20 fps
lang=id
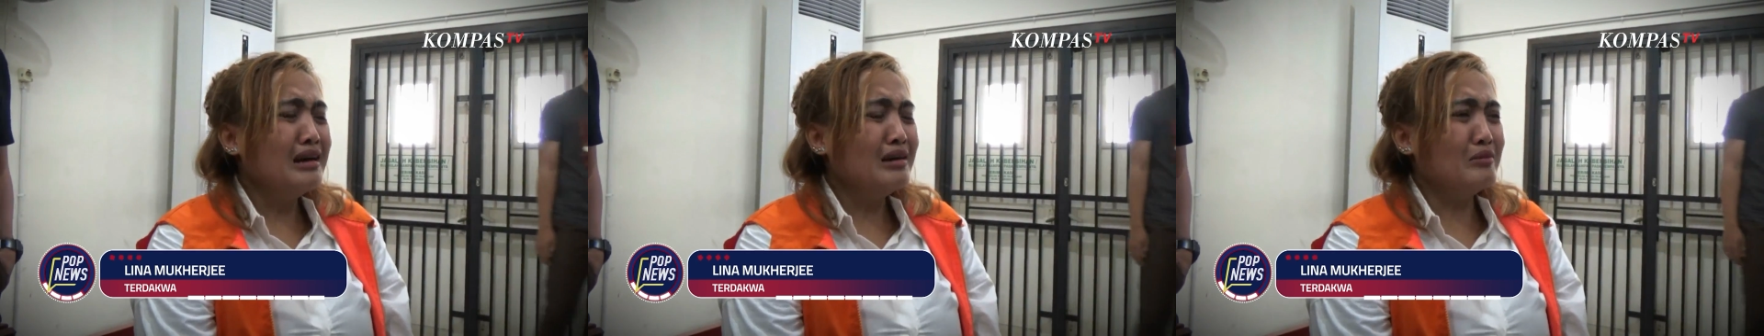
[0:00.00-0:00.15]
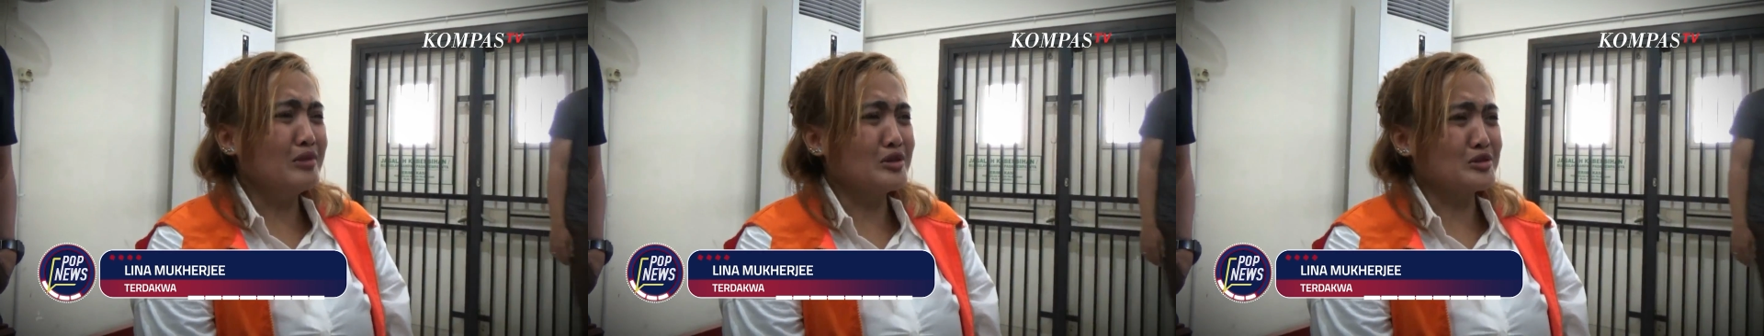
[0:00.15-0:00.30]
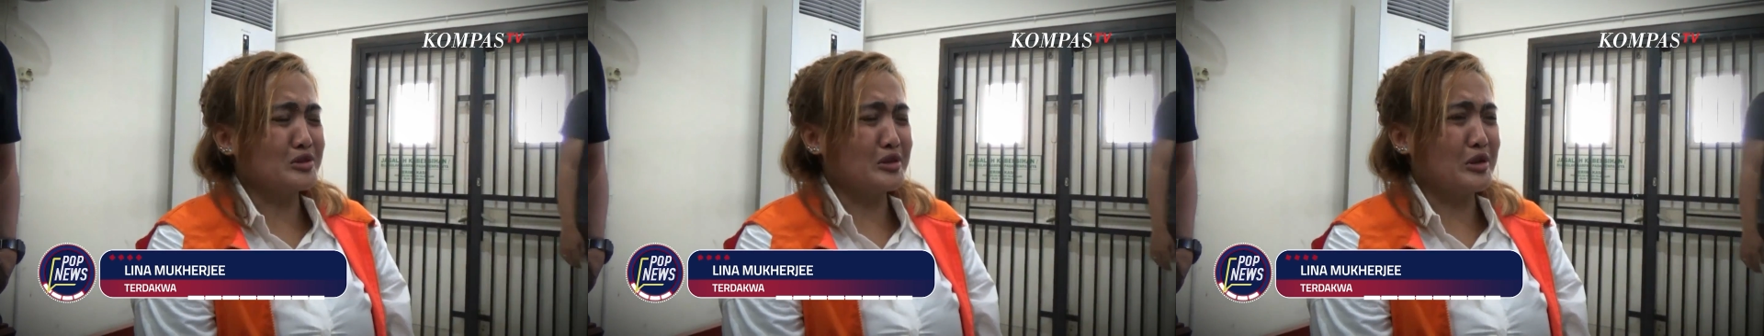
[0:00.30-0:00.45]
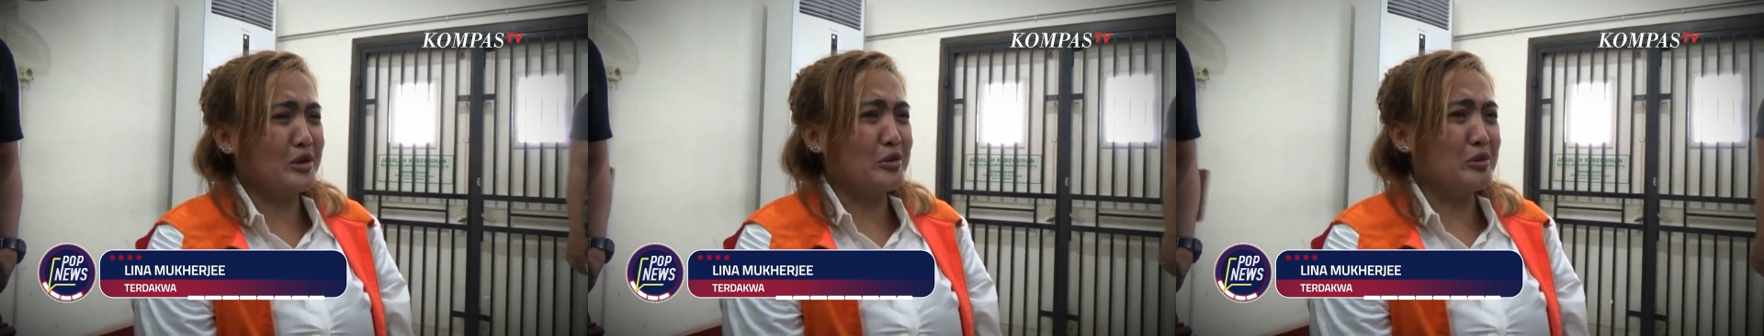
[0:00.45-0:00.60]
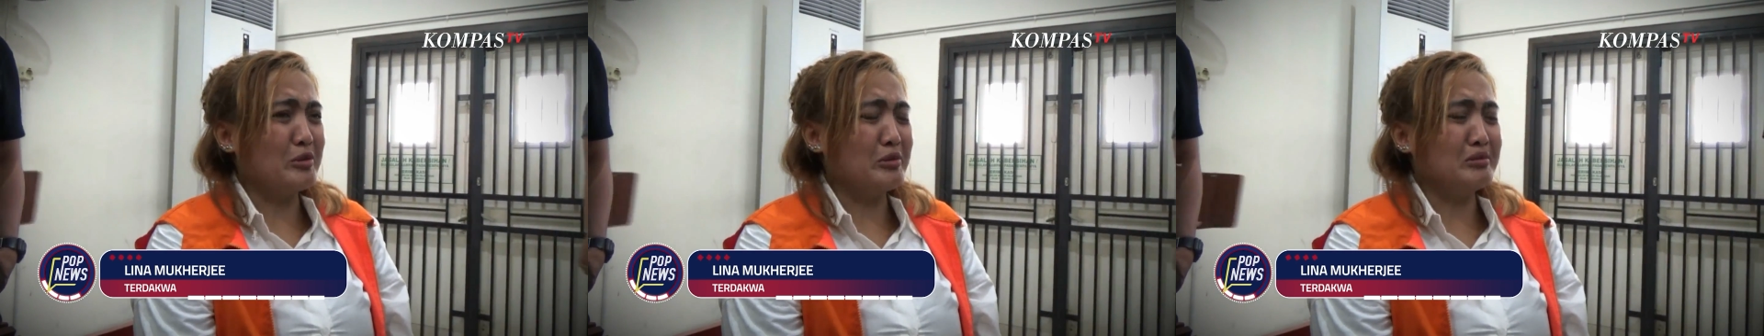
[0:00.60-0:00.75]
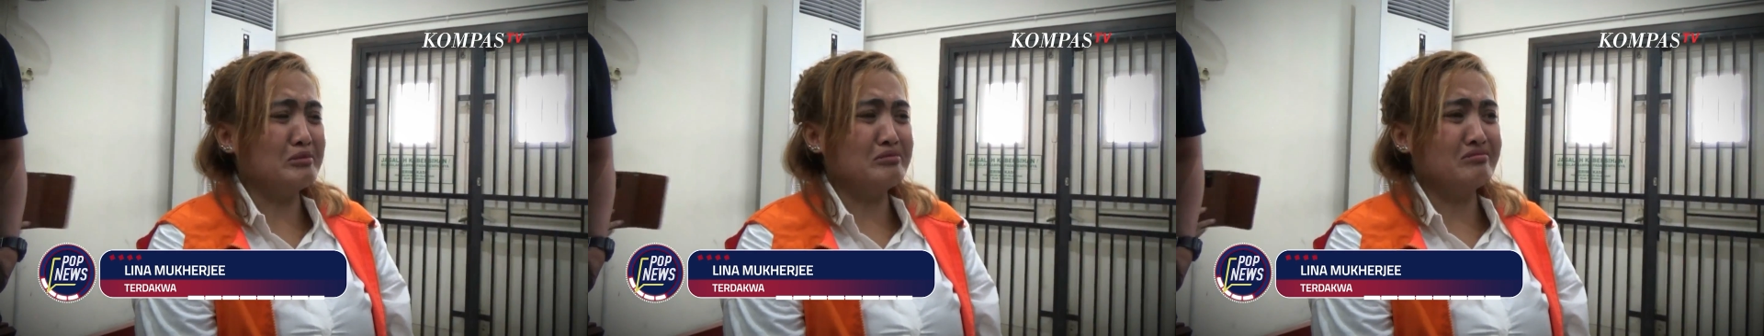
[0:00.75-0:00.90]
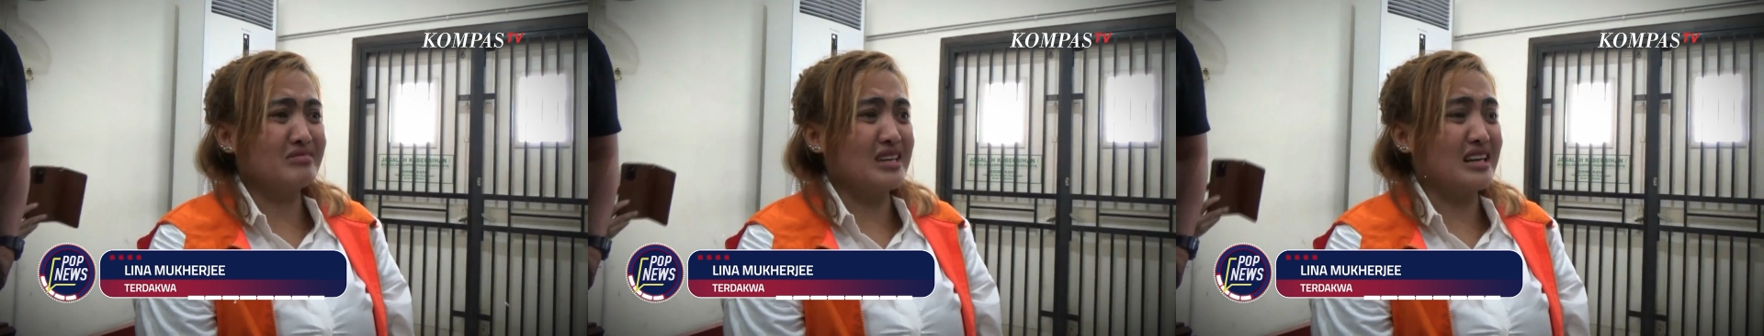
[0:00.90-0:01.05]
Maksudnya aku
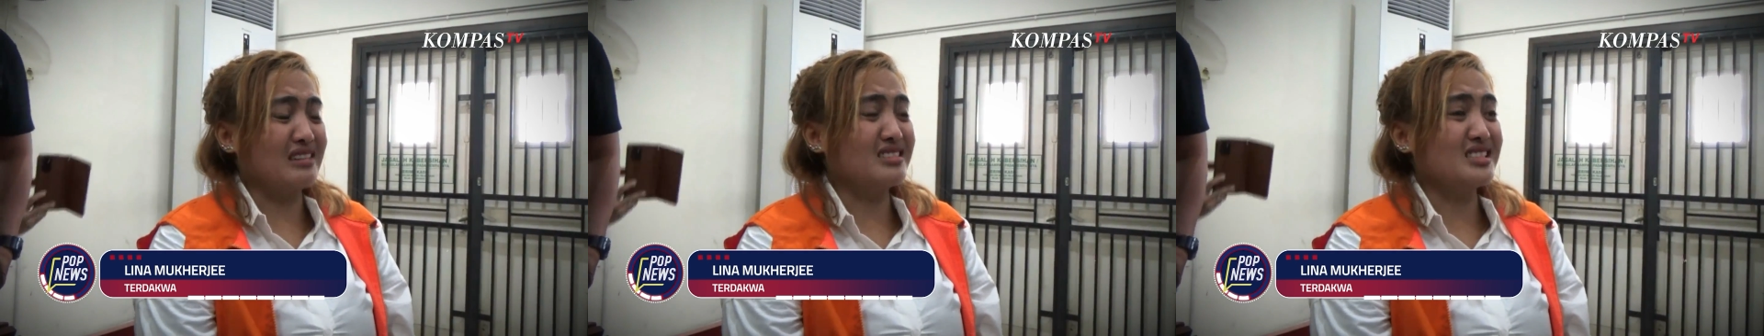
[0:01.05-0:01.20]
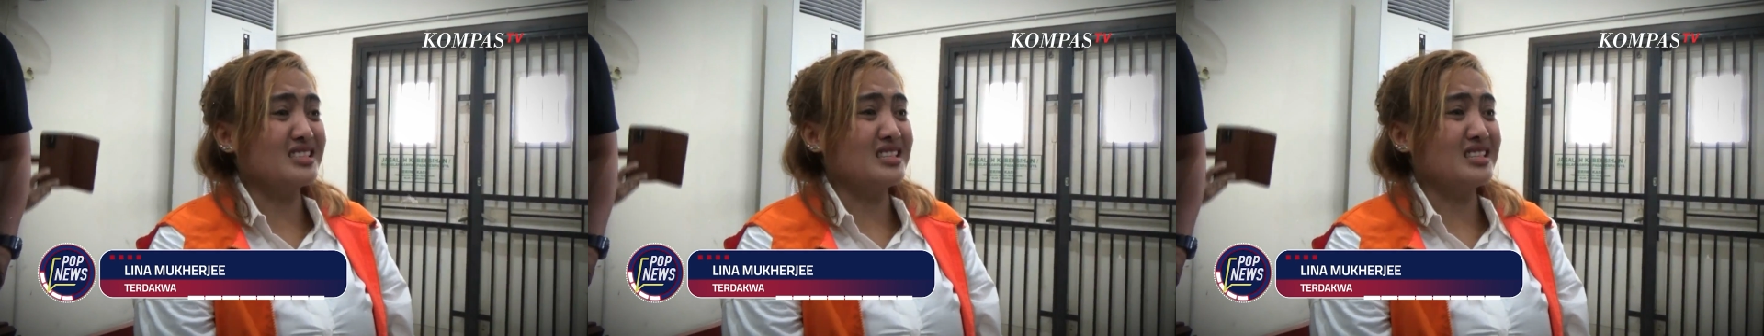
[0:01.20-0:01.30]
kan di